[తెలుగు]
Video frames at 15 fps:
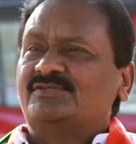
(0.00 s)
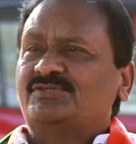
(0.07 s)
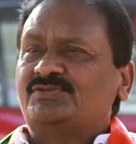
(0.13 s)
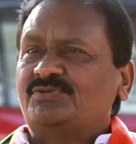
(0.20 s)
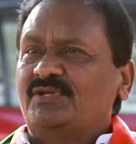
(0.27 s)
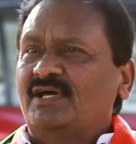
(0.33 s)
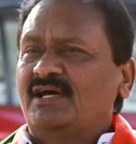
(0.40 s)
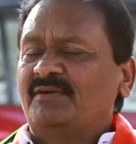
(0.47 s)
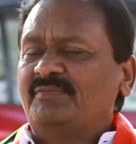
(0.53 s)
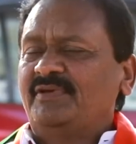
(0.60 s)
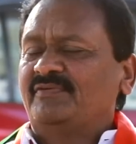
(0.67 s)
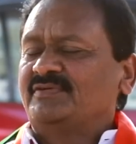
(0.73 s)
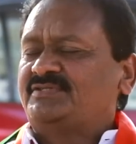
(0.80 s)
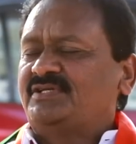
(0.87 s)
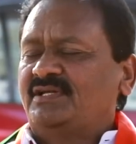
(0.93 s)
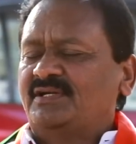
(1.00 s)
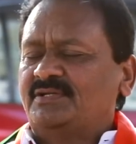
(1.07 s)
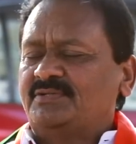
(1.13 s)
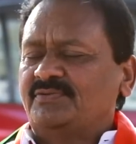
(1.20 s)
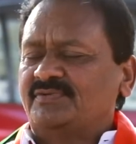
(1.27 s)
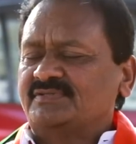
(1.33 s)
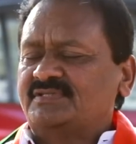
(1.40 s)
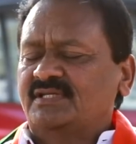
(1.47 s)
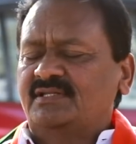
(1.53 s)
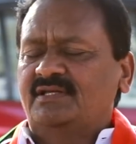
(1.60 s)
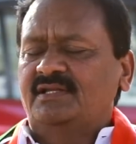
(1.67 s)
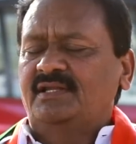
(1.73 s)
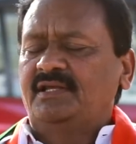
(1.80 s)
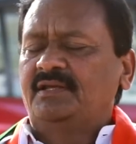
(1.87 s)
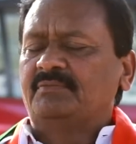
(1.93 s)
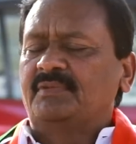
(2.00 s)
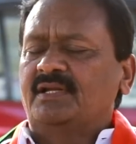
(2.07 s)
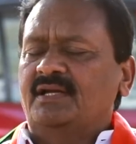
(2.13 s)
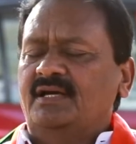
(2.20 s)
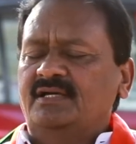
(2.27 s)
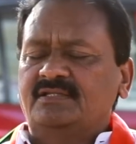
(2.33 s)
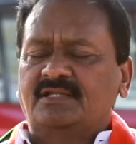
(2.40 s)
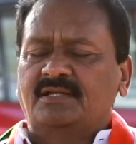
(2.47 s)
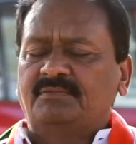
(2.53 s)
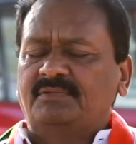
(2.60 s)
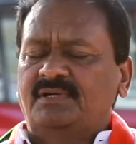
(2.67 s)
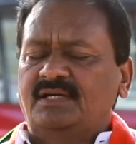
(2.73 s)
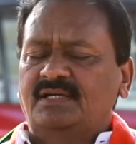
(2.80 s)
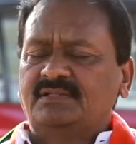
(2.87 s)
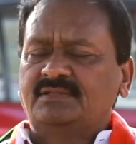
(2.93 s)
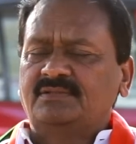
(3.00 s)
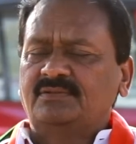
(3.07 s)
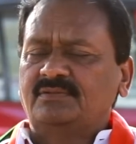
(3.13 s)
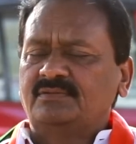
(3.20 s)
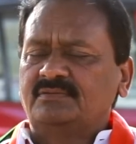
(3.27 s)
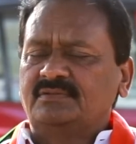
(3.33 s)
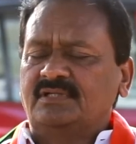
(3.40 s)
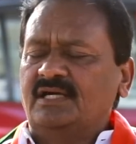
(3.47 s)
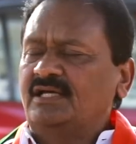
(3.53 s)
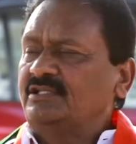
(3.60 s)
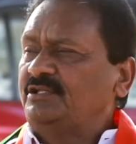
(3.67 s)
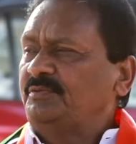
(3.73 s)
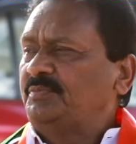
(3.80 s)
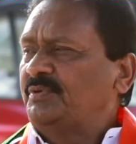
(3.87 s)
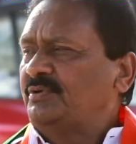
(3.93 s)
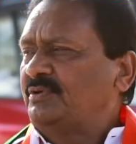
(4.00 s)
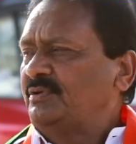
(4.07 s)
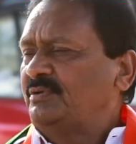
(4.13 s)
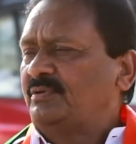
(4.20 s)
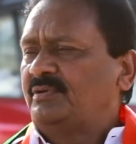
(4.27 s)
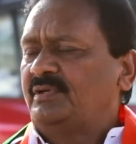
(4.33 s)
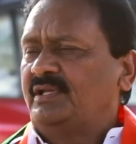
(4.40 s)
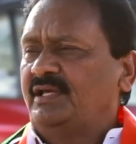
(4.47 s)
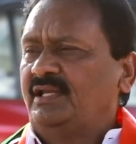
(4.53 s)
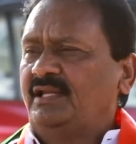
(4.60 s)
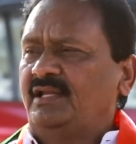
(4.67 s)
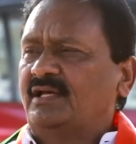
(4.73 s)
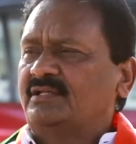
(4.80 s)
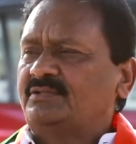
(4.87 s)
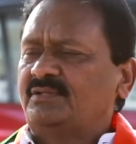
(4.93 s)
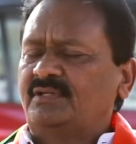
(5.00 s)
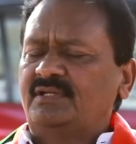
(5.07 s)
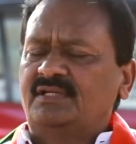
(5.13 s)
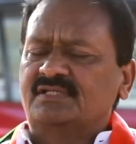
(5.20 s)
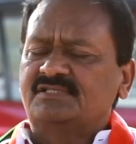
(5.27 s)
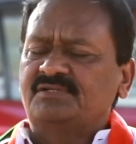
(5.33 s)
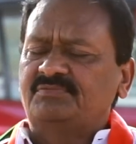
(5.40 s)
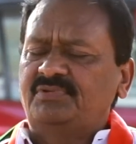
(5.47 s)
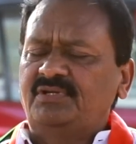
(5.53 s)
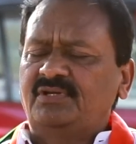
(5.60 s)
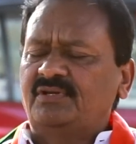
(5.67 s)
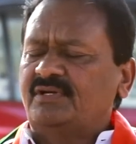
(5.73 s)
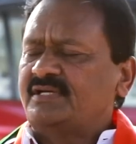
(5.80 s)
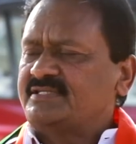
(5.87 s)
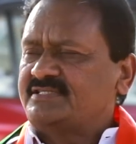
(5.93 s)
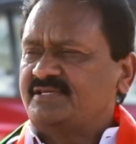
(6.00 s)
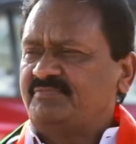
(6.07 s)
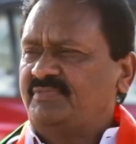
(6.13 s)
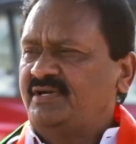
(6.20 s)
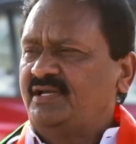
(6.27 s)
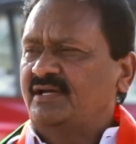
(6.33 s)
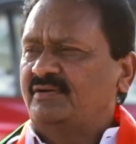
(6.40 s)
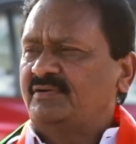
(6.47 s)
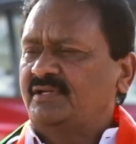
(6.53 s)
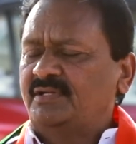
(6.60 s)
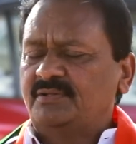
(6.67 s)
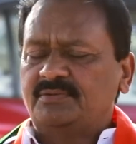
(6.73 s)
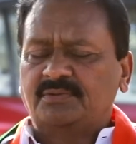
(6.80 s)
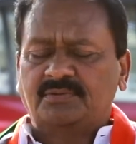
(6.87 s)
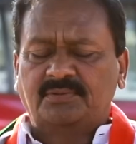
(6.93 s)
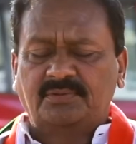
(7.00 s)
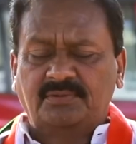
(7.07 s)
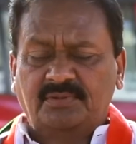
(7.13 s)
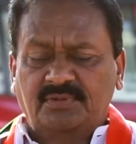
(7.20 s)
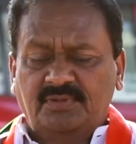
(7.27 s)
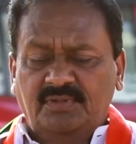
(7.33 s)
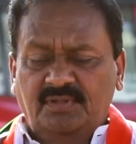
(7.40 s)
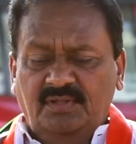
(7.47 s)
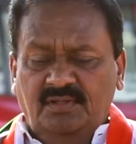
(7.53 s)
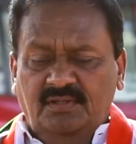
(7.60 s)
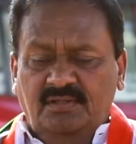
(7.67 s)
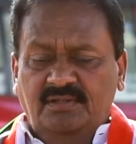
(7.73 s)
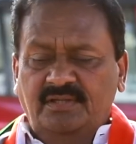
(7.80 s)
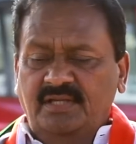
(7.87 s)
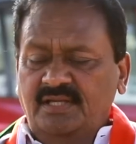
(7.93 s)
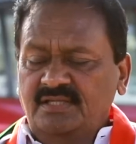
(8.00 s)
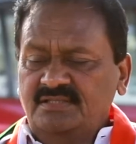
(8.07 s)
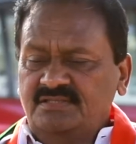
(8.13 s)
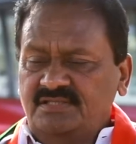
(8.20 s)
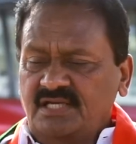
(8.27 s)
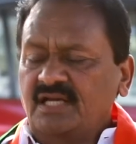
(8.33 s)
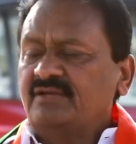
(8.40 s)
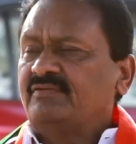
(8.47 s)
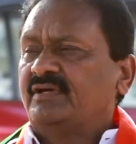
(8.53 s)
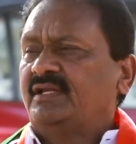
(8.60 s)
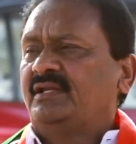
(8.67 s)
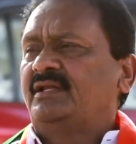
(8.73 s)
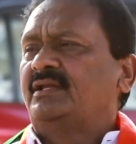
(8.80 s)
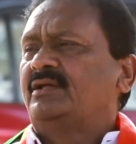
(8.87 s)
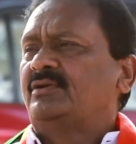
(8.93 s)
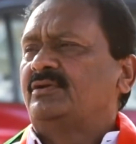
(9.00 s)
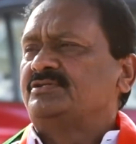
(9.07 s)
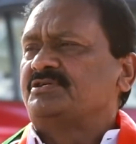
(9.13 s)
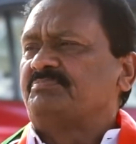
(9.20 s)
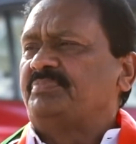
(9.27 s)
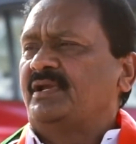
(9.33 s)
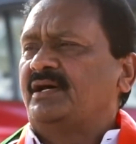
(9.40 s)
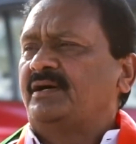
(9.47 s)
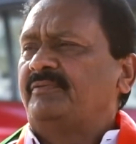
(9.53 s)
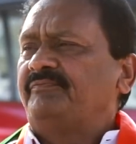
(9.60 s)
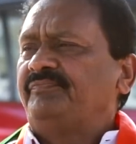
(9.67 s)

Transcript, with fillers: సునామీ వచ్చినట్టు వస్తుందని మన హైదరాబాద్ గాంధీ భవన్లో డైలీ నాతోని అసెంబ్లీలో కలిసే మీడియా వాళ్ళకు నేను జనవరి నెలలో చెప్పిన